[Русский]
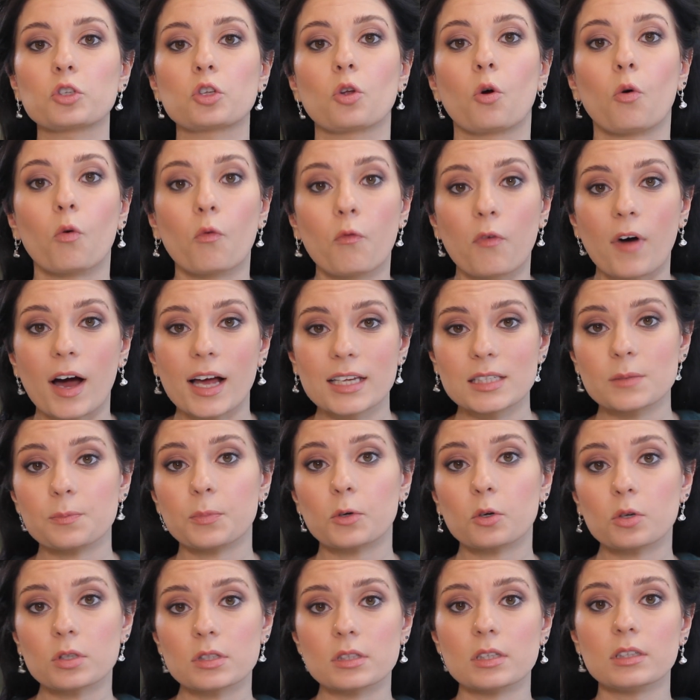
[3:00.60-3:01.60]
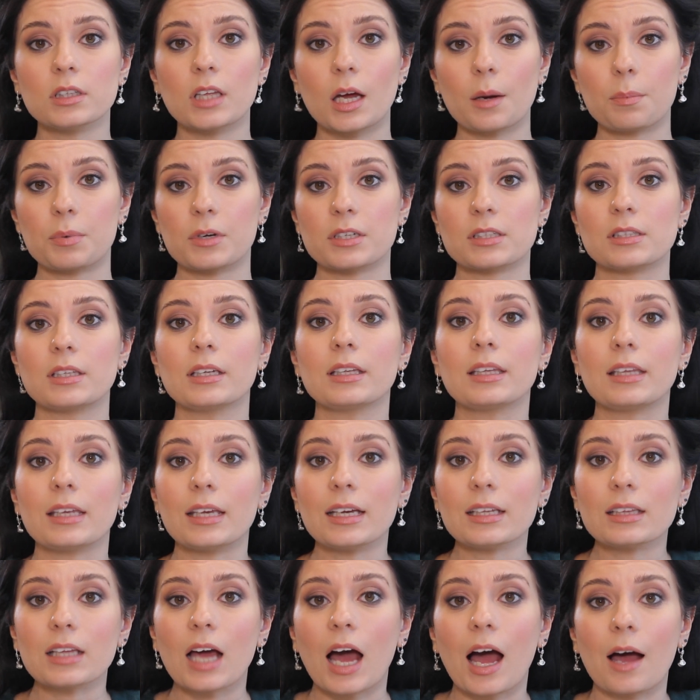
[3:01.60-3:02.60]
что у вас просто-напросто
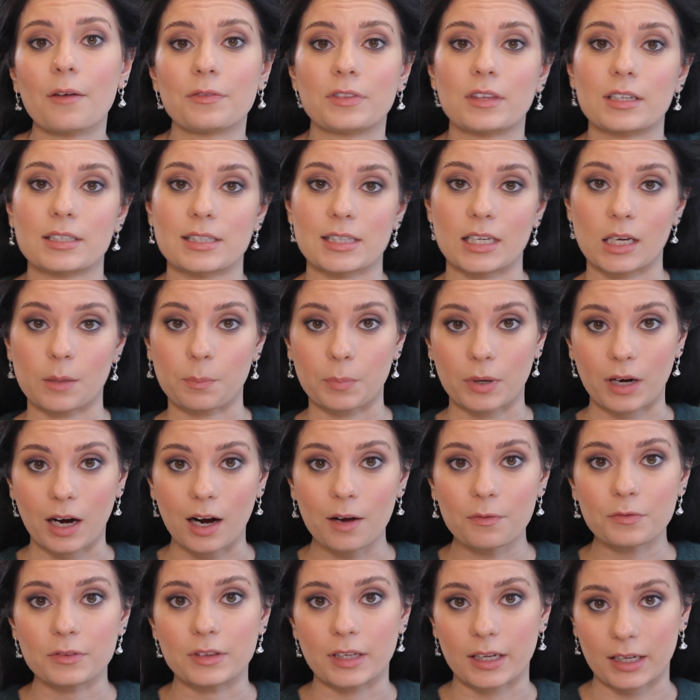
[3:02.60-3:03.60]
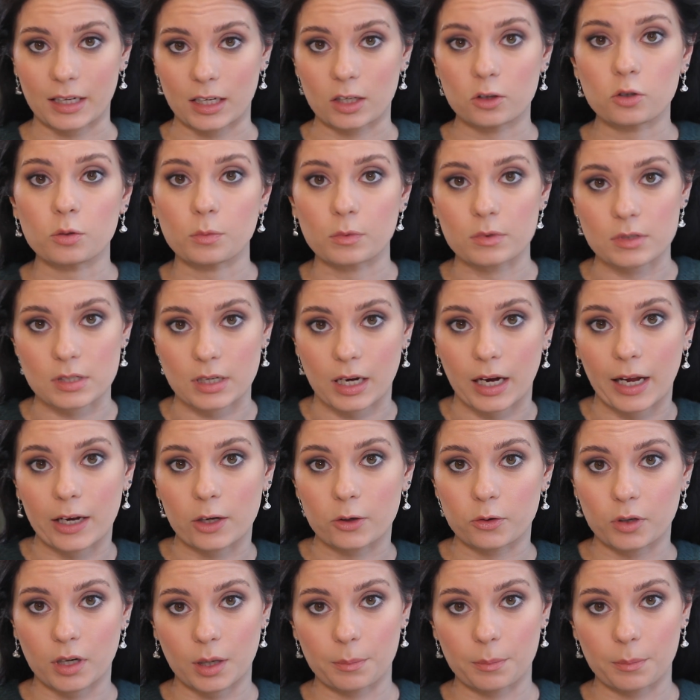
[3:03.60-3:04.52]
нет авторских прав на эту музыкальную